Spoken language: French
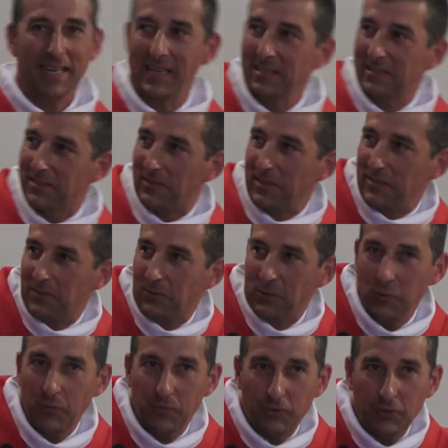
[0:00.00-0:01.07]
Hein, ça se
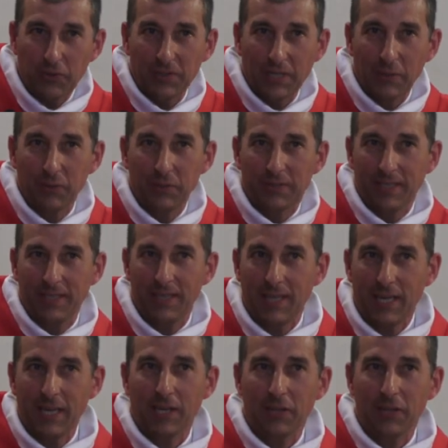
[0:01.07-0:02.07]
trouve juste à côté,